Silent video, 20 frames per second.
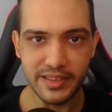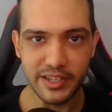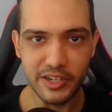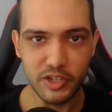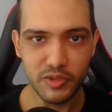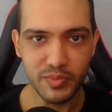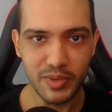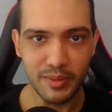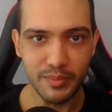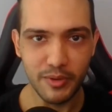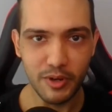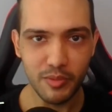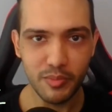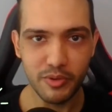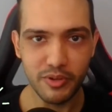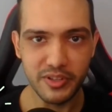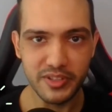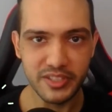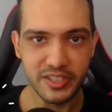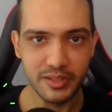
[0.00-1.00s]
carteira de papel,
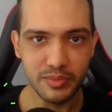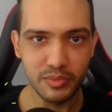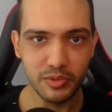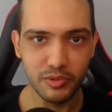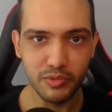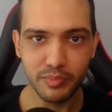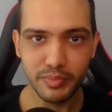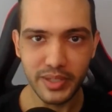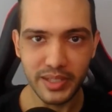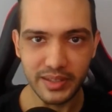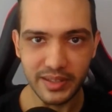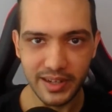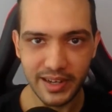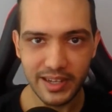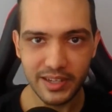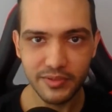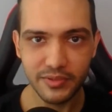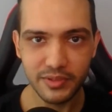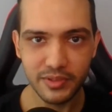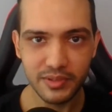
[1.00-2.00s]
por exemplo, num
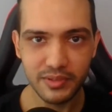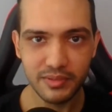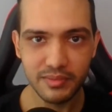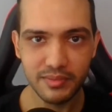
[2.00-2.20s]
pendrive,